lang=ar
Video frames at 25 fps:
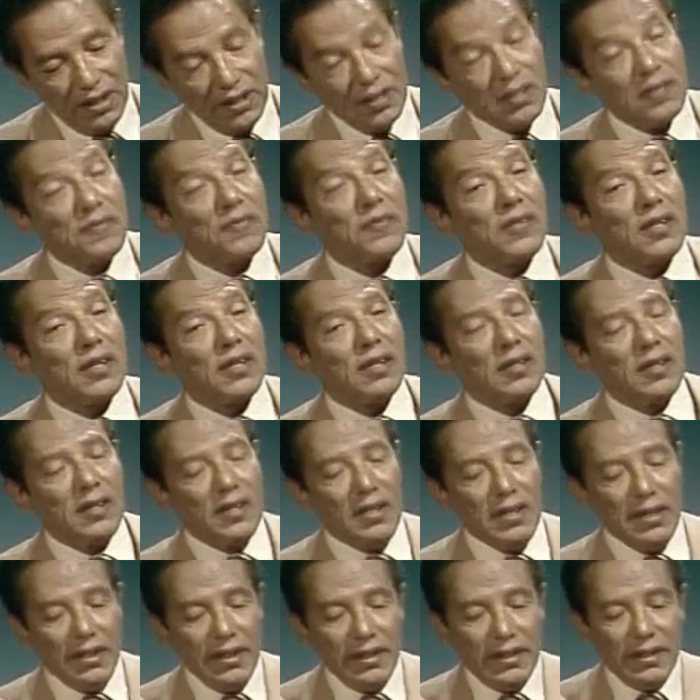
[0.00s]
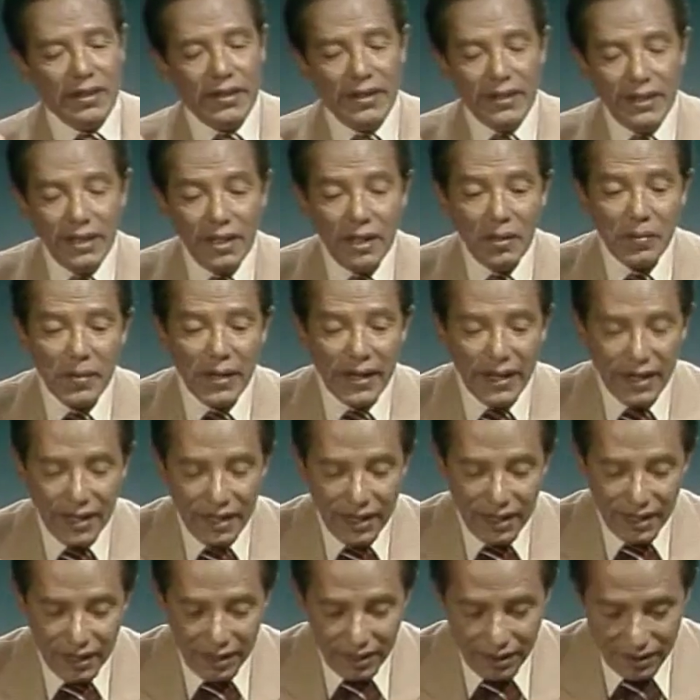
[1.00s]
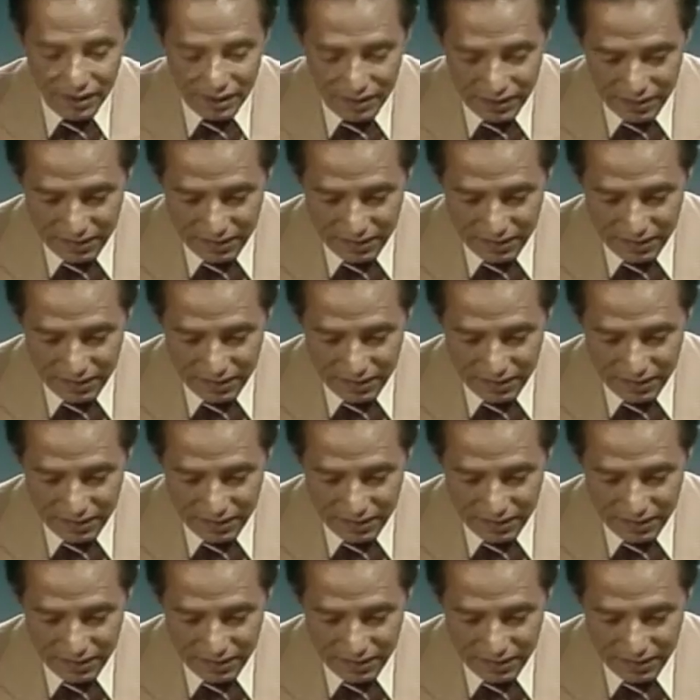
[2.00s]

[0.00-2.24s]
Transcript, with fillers: تفرق ليه بقى